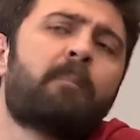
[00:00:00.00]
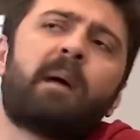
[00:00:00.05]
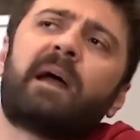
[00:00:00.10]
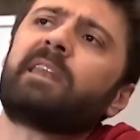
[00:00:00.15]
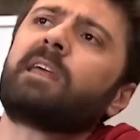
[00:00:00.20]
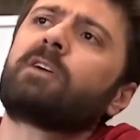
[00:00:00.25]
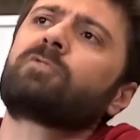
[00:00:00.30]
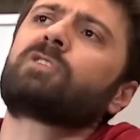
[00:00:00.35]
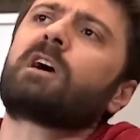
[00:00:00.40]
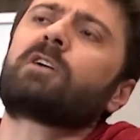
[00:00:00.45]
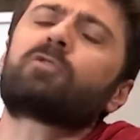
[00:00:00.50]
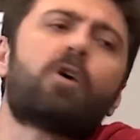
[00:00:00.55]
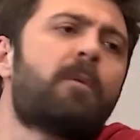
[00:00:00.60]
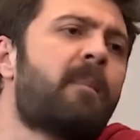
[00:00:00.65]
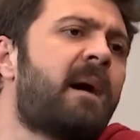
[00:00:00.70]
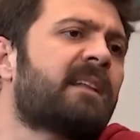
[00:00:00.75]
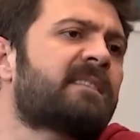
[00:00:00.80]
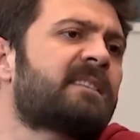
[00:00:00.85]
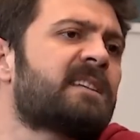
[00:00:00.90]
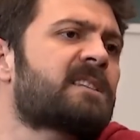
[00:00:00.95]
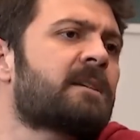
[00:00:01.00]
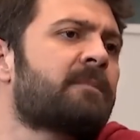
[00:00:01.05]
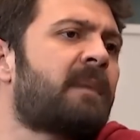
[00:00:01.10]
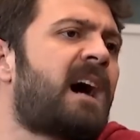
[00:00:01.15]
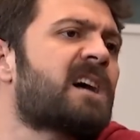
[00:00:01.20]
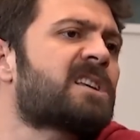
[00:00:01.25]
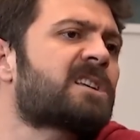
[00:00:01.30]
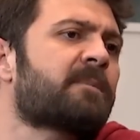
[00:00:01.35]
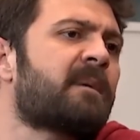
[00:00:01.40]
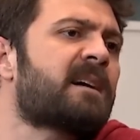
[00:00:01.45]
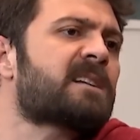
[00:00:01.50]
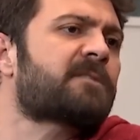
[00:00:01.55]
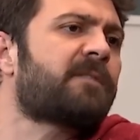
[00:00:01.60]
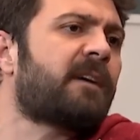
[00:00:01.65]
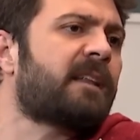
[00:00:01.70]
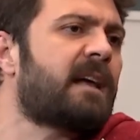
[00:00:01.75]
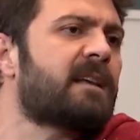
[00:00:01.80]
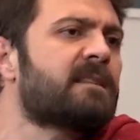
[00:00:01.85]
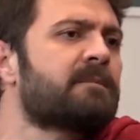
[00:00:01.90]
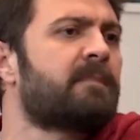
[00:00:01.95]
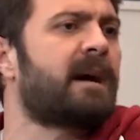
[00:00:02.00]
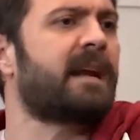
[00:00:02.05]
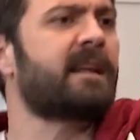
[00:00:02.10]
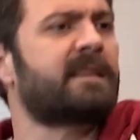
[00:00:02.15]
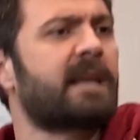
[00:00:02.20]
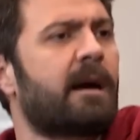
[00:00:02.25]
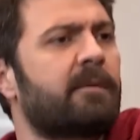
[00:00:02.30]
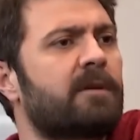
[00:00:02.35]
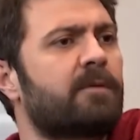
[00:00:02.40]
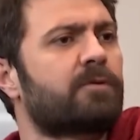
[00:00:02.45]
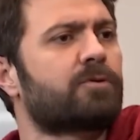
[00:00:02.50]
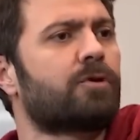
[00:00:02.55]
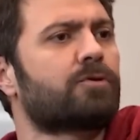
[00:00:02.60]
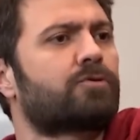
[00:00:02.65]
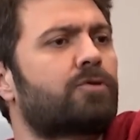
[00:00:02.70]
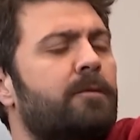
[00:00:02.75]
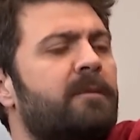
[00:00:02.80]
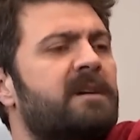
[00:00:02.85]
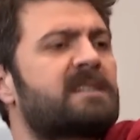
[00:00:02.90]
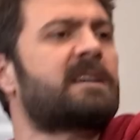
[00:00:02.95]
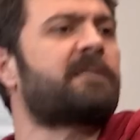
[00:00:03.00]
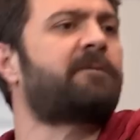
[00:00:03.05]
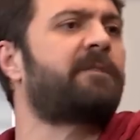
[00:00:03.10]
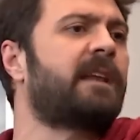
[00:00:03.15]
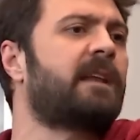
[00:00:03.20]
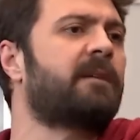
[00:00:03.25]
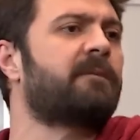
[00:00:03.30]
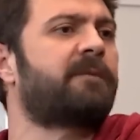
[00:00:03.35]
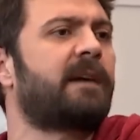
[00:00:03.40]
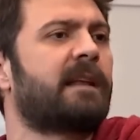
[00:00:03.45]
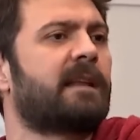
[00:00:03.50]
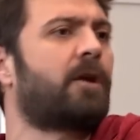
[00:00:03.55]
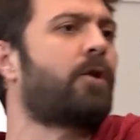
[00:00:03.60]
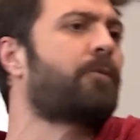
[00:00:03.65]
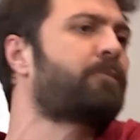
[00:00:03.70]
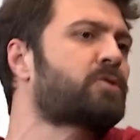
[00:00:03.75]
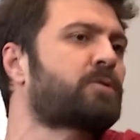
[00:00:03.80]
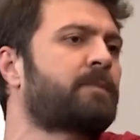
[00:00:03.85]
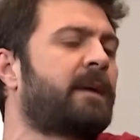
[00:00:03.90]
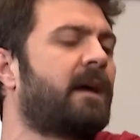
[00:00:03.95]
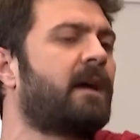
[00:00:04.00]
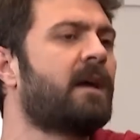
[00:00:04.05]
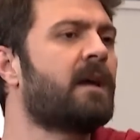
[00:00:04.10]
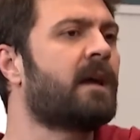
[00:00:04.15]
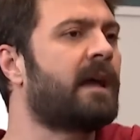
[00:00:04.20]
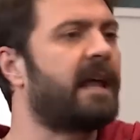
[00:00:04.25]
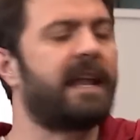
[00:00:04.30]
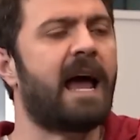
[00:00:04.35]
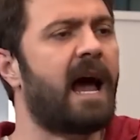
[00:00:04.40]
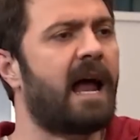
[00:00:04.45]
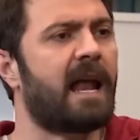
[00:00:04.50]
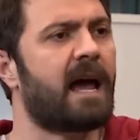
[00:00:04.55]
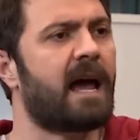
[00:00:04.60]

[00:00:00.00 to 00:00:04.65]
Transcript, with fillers: Ben ne güzel romantizm, aşk maş falan, manitamla burada oturmaca, film falan, öpüşme. E ne